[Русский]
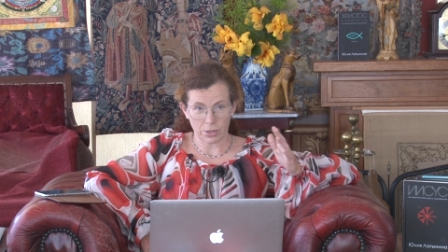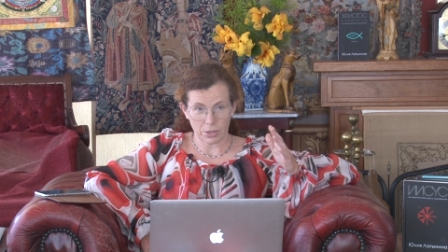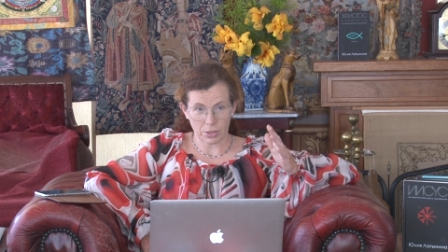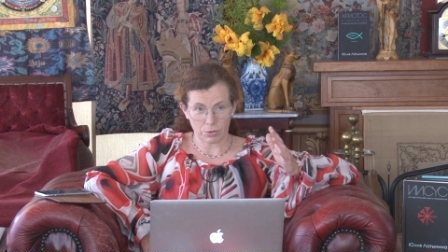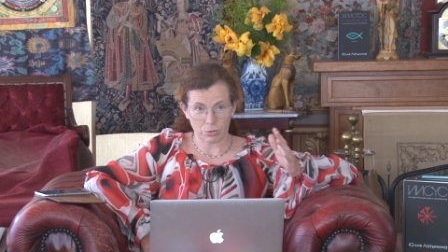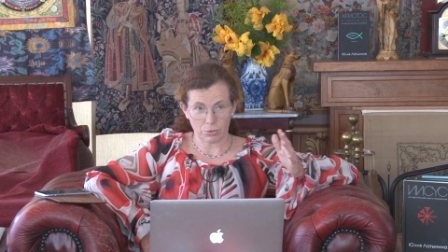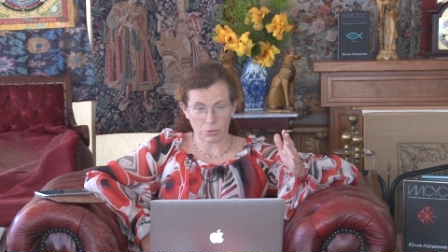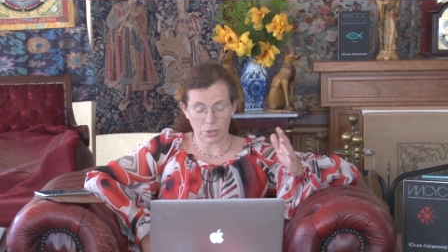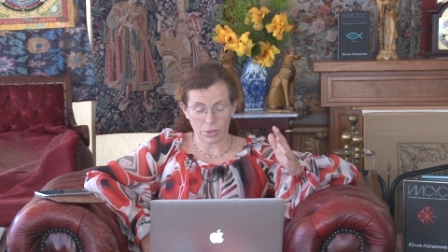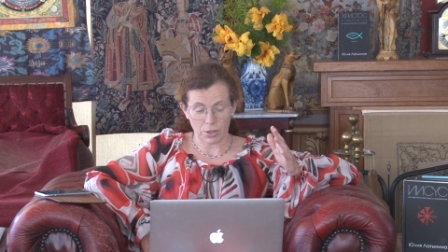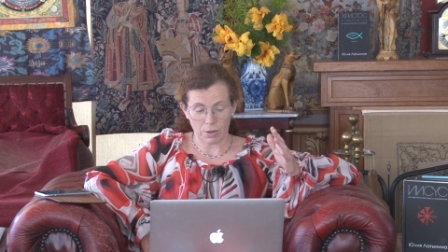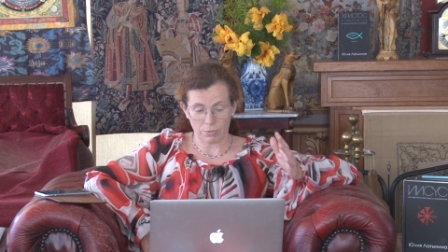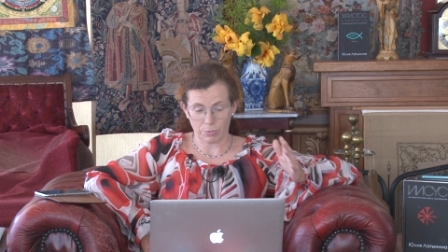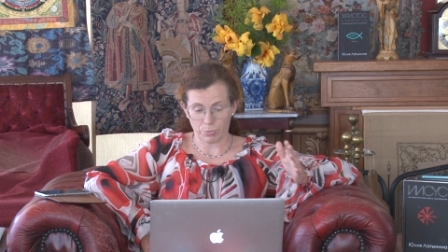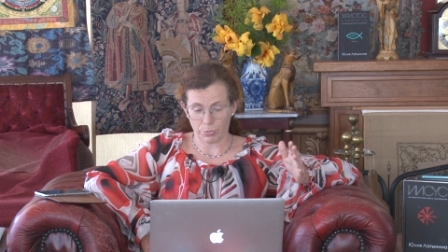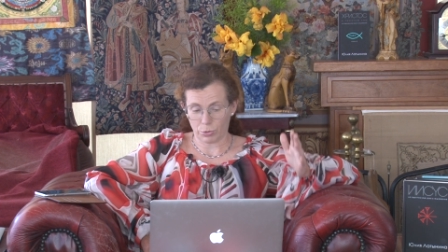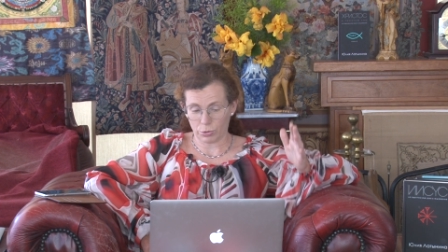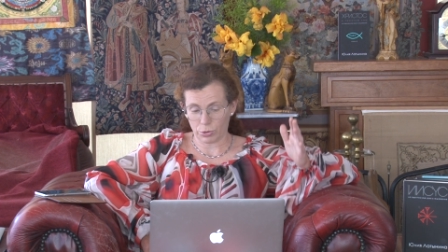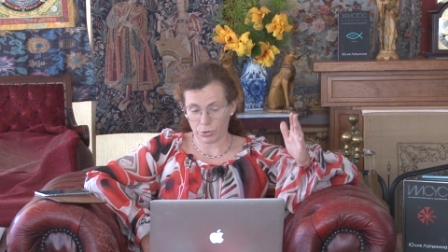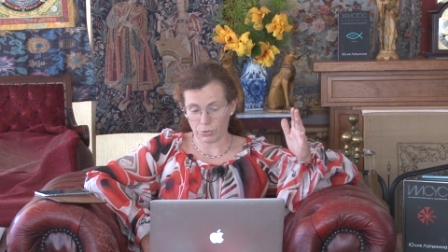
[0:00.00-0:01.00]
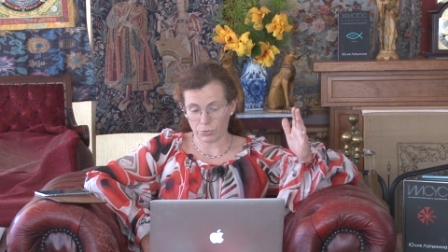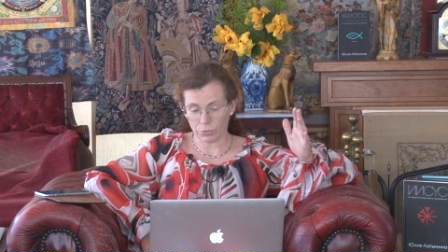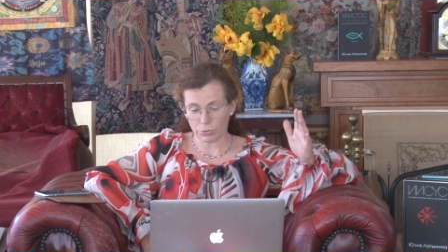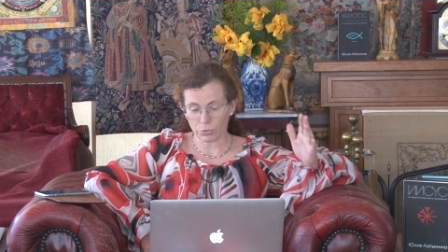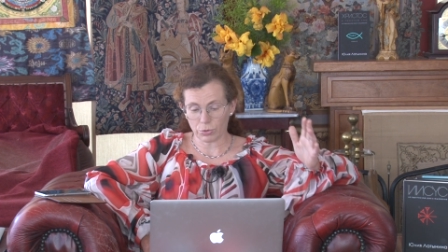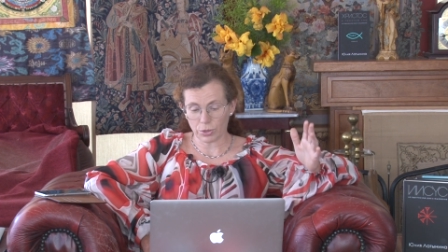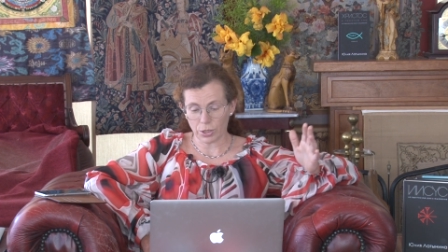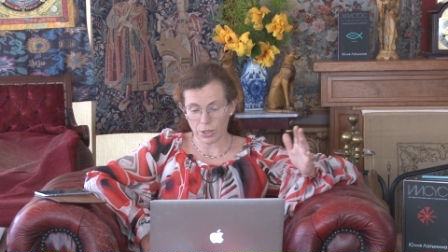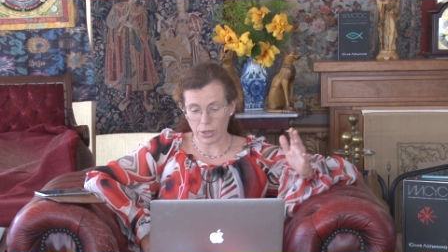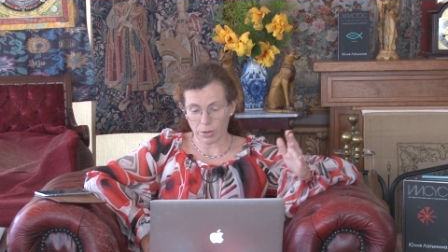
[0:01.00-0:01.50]
которые я просто
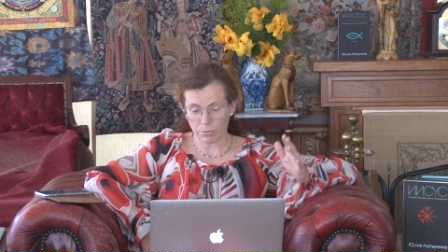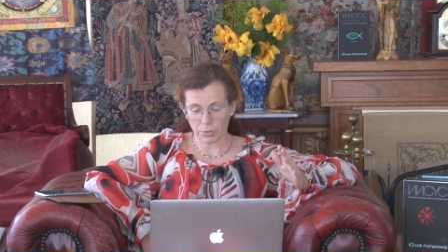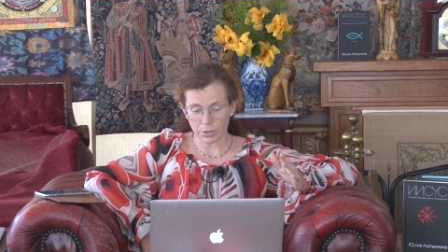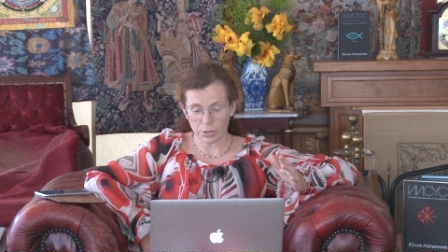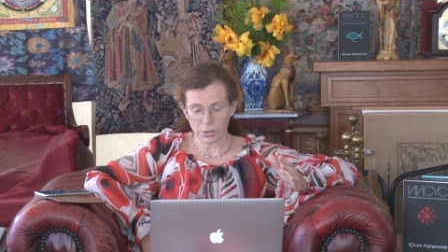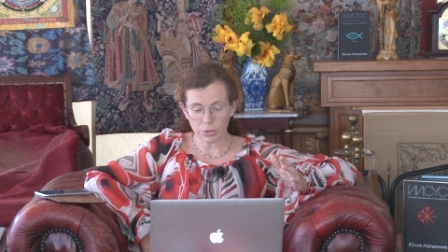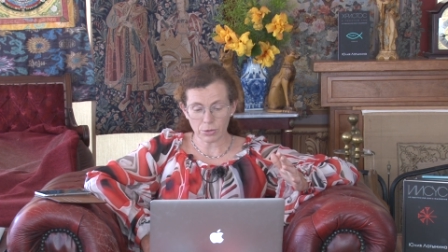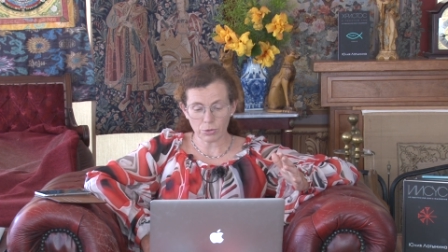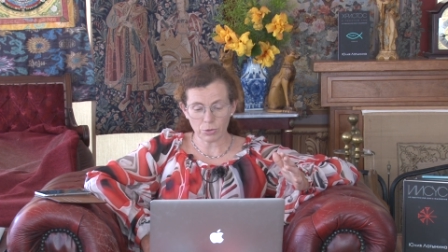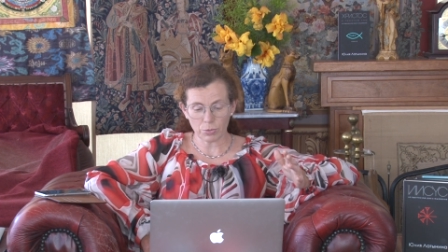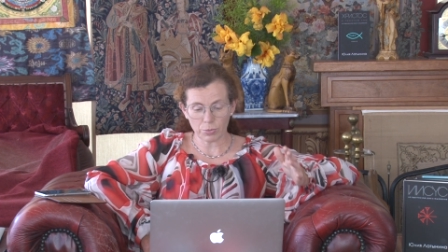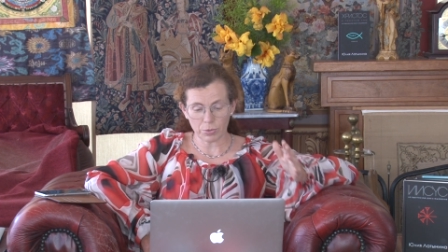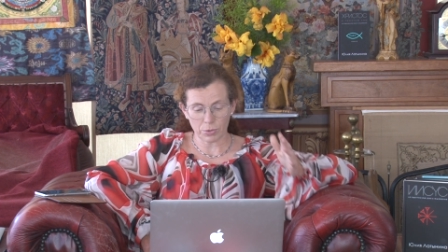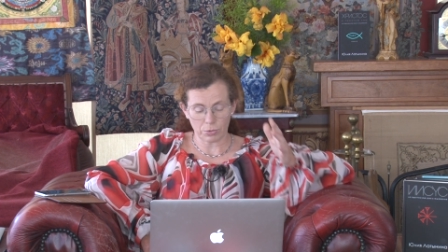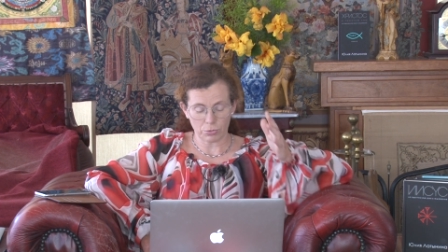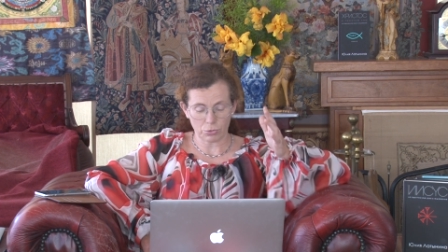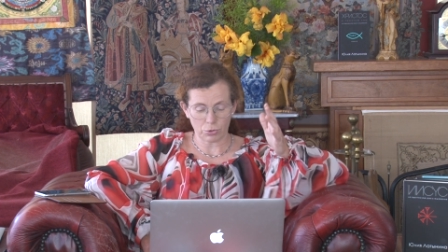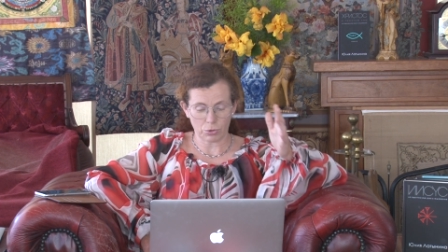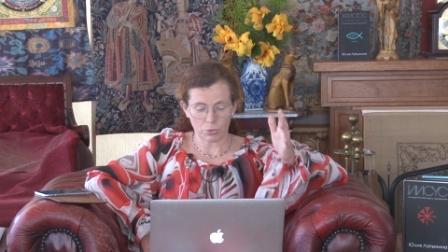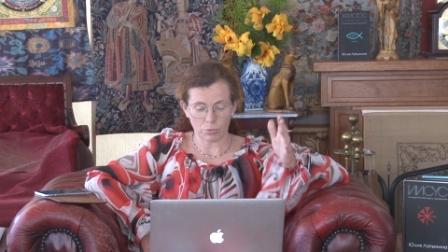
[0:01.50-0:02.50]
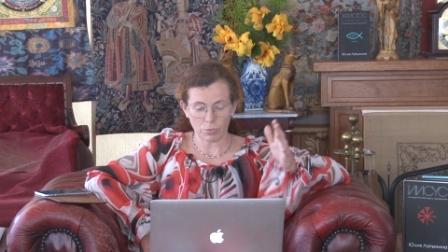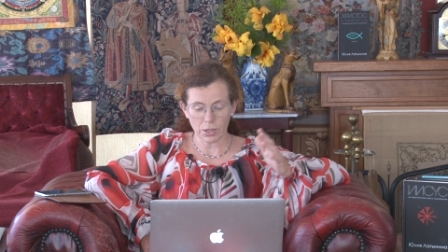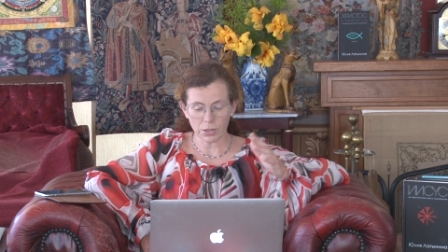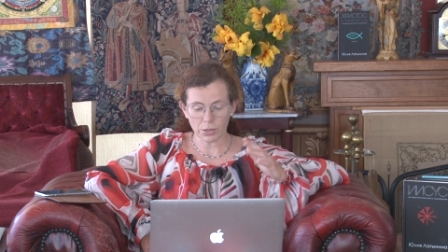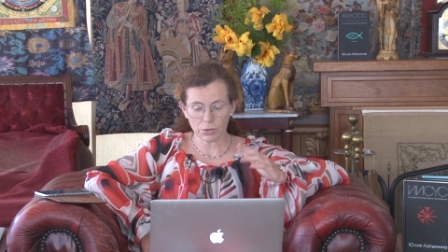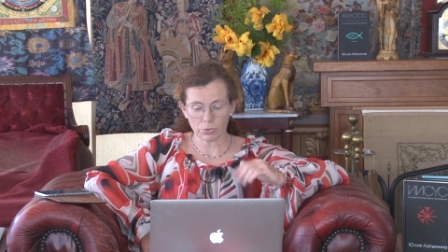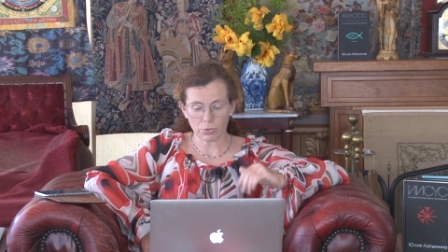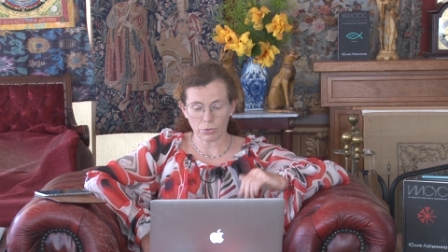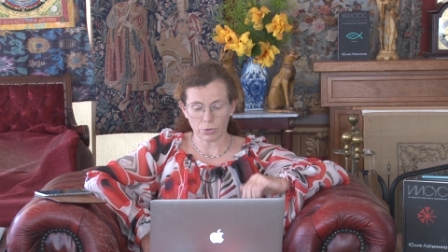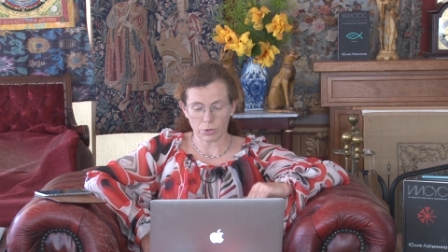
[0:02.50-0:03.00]
внутренне аплодирую, потому что
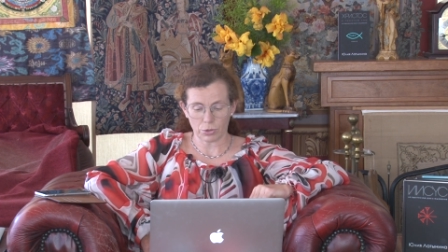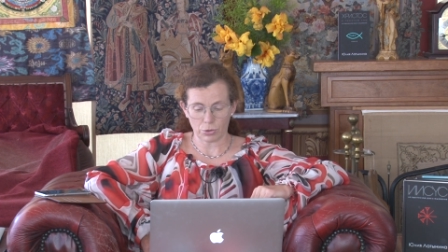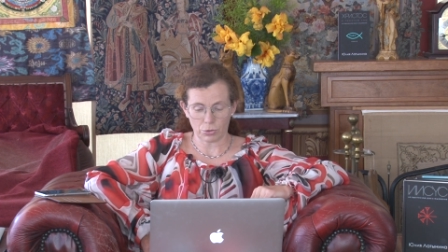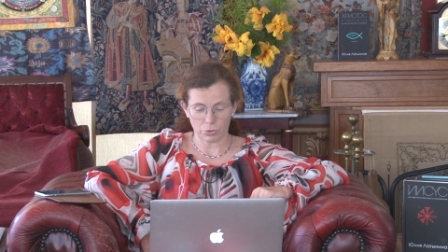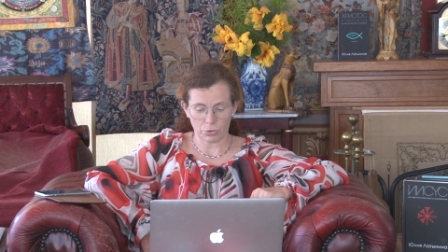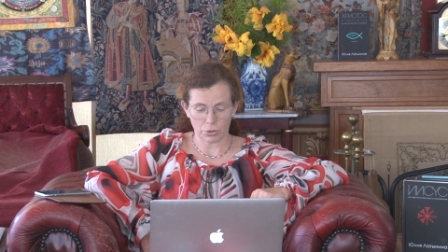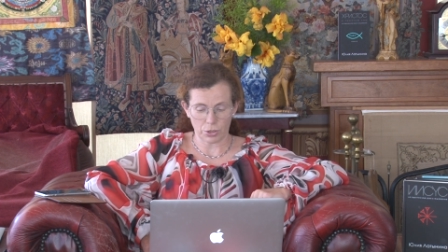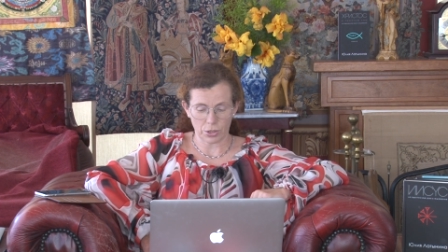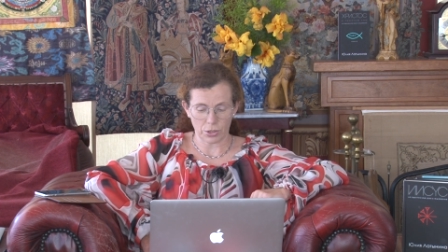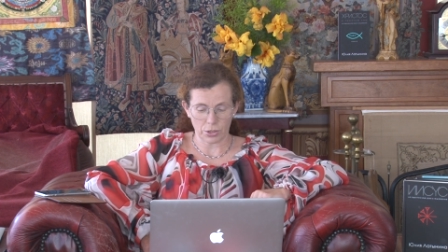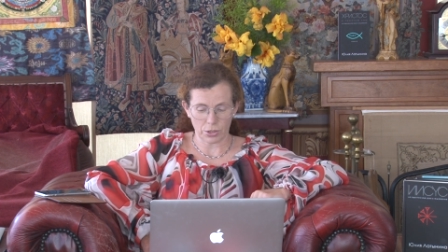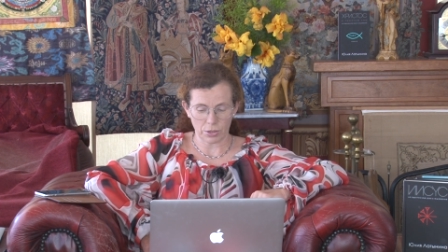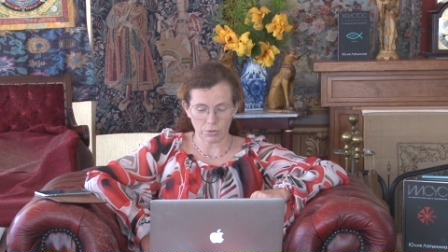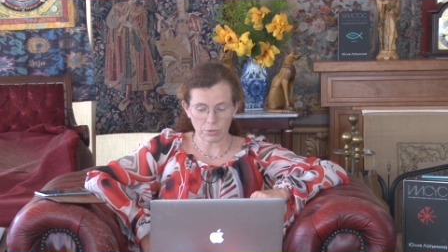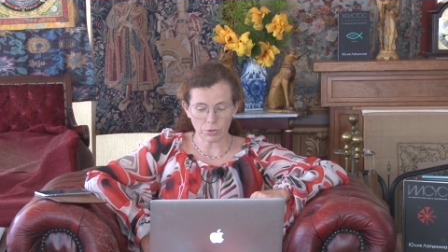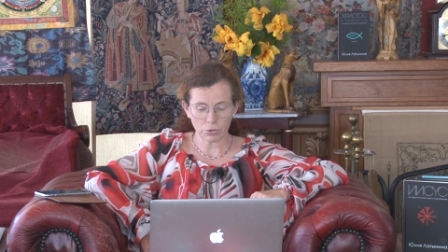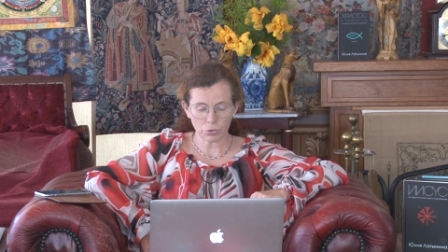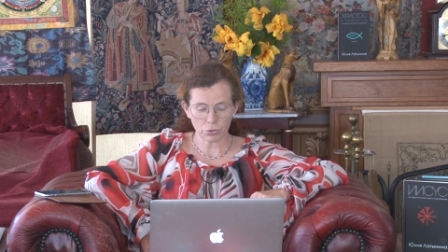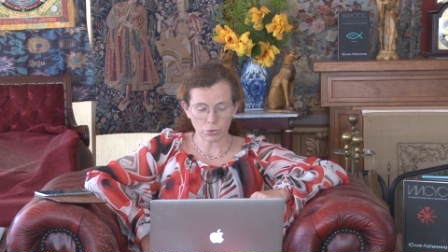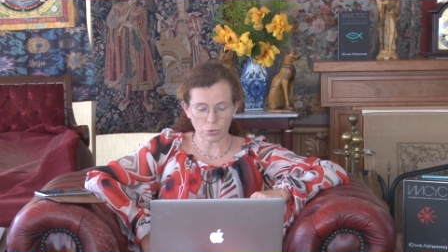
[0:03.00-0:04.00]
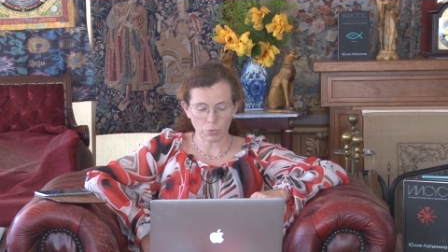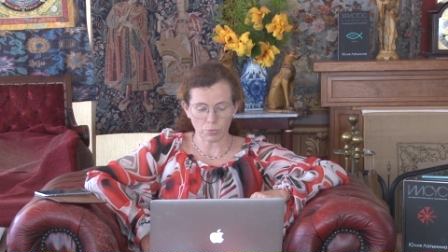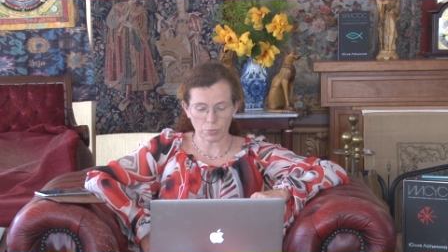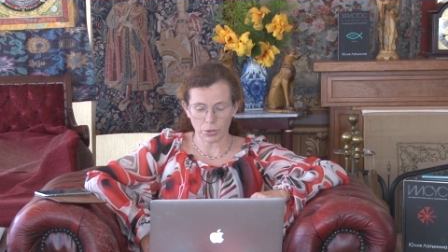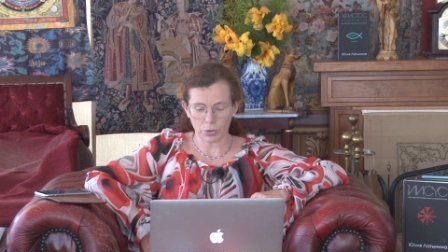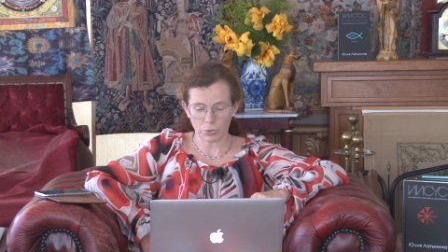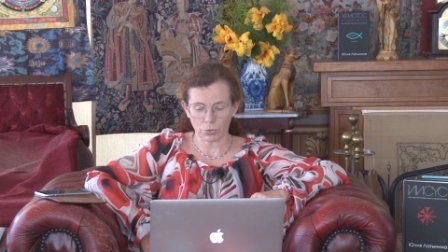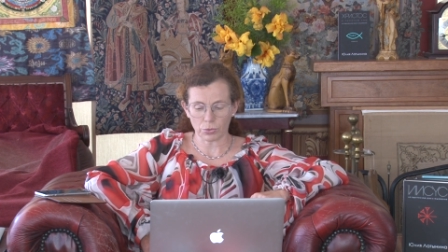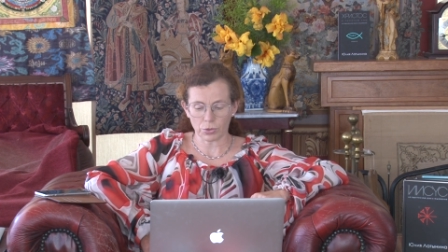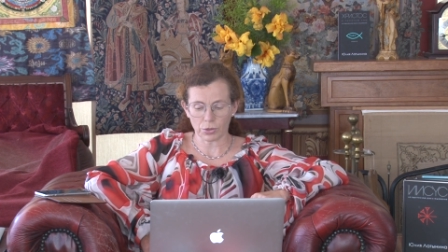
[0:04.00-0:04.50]
Маск только что сейчас заявил, что
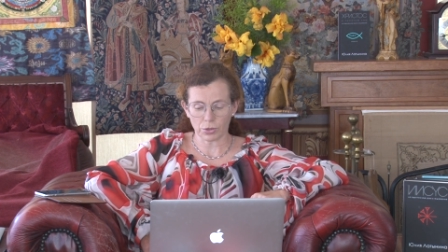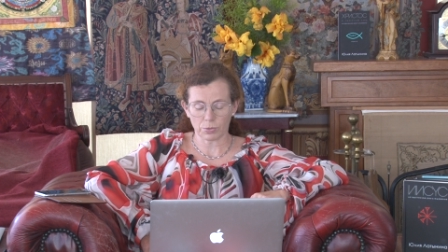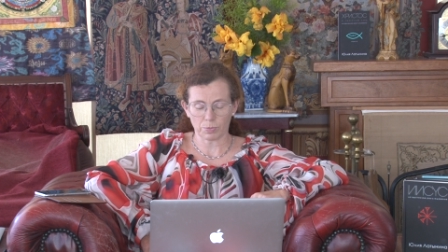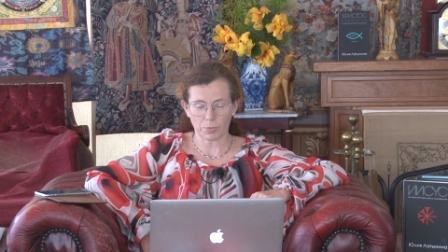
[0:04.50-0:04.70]
падут,